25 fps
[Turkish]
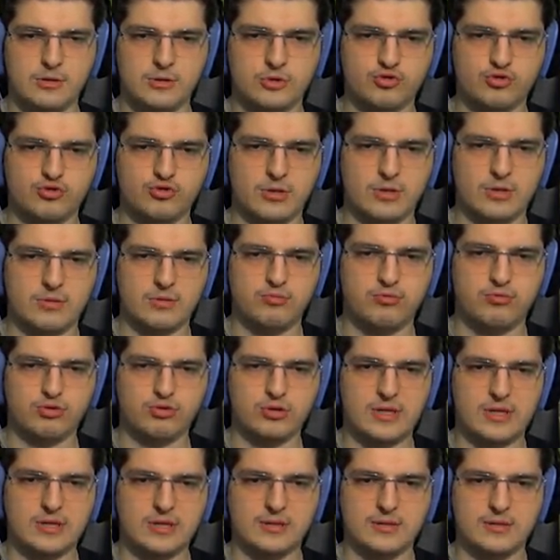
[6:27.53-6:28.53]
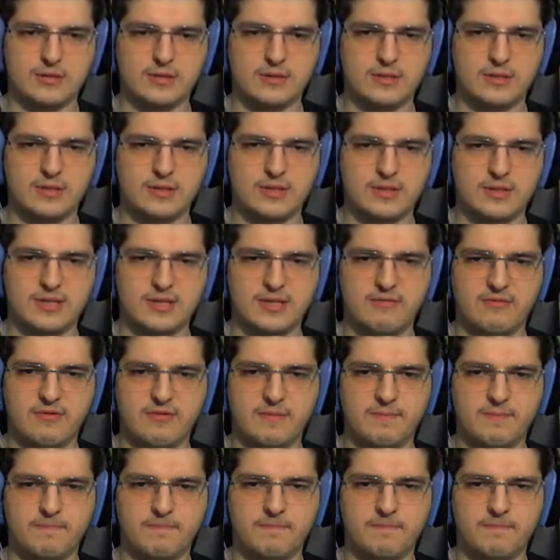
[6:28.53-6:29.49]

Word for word: Sonra buradan yine devam.